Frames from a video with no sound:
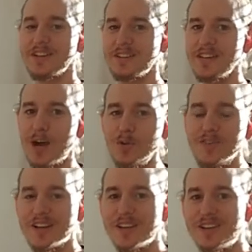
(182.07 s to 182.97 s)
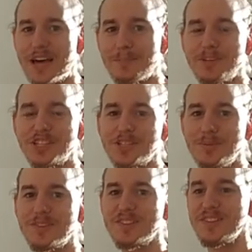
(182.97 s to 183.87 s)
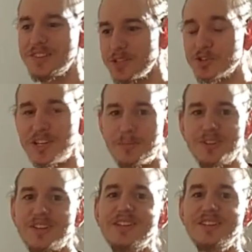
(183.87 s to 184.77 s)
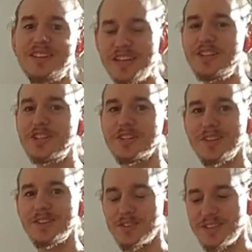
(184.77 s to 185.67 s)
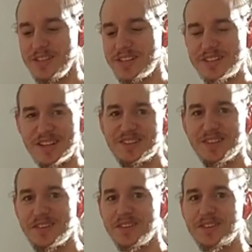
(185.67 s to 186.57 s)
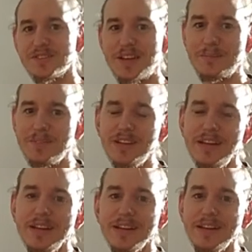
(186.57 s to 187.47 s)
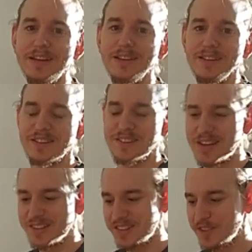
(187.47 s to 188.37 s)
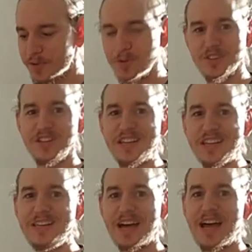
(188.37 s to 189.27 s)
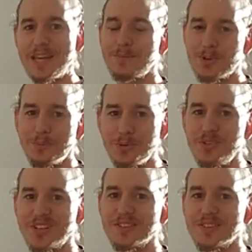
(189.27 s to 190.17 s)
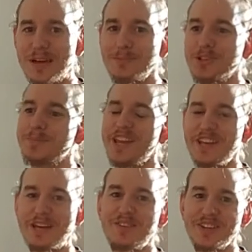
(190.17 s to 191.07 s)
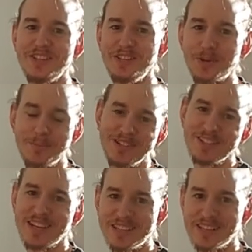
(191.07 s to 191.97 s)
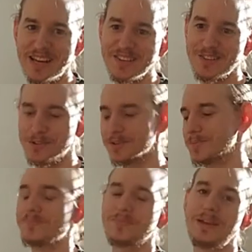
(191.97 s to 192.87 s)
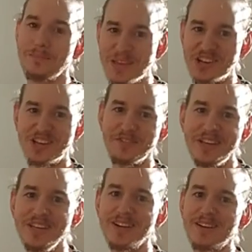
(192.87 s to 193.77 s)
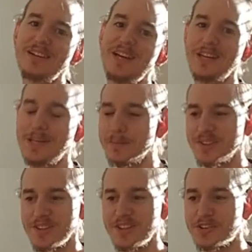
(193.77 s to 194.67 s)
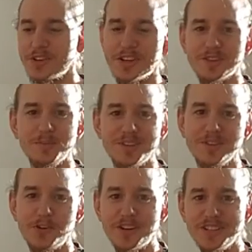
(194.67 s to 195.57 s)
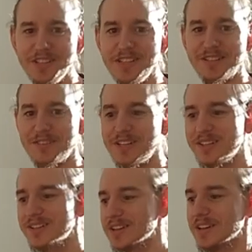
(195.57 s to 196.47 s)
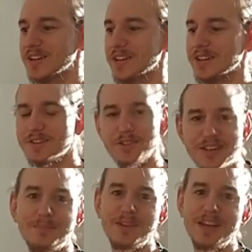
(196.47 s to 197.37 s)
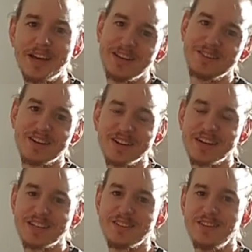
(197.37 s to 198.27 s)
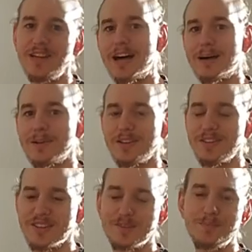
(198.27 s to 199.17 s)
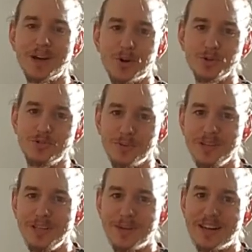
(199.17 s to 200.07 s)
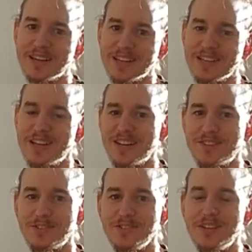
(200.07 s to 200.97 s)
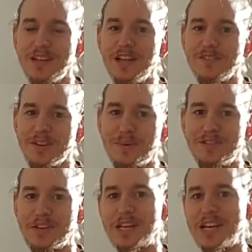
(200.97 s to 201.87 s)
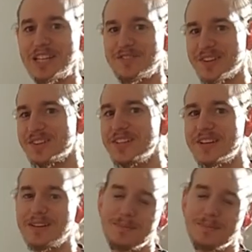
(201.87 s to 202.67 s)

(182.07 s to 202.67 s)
die aufeinander abgestimmt sind, die 100% identisch sind und die getestet sind zusammen. Das heißt, die funktionieren in einem Computer zusammen und man hat einfach die doppelte Rechenleistung, mehr oder weniger. Die müssen sich natürlich auch so ein bisschen koordinieren, wenn die zusammen an einer Sache rechnen, aber das braucht nur minimal Rechenleistung, wenn man vergleicht, was die